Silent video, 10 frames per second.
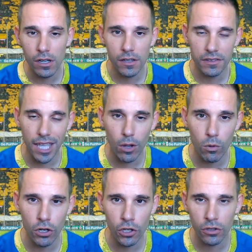de
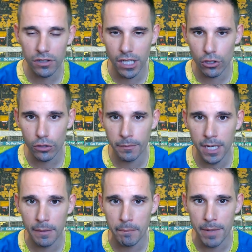julio de
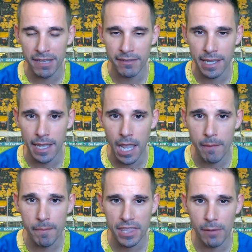2020.
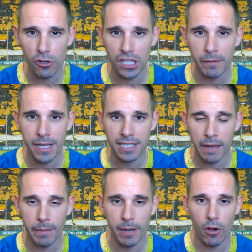Empezamos el mes que
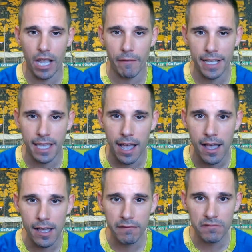esperemos que vaya
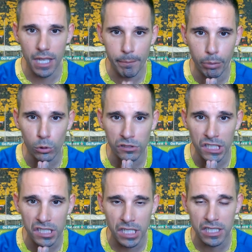de
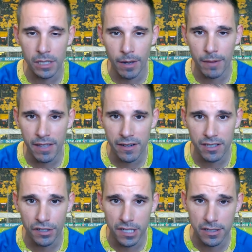putísima madre,
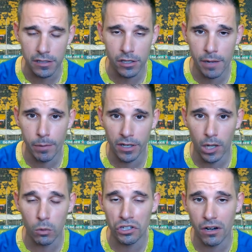señoras y señores, porque
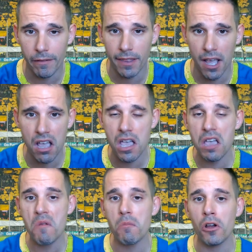junio, la verdad,
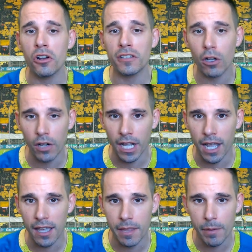pues no tengo
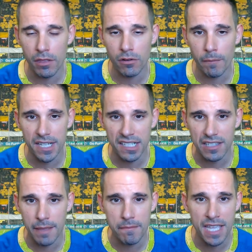queja, ¿eh? Después de unos meses
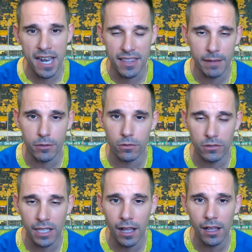de mierda
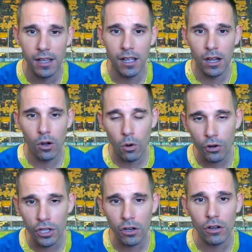absoluta,
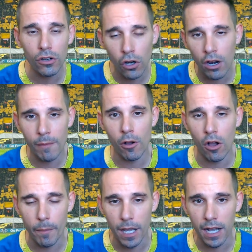junio no le
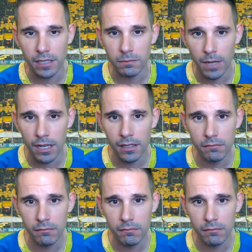pongo pegas, ¿vale?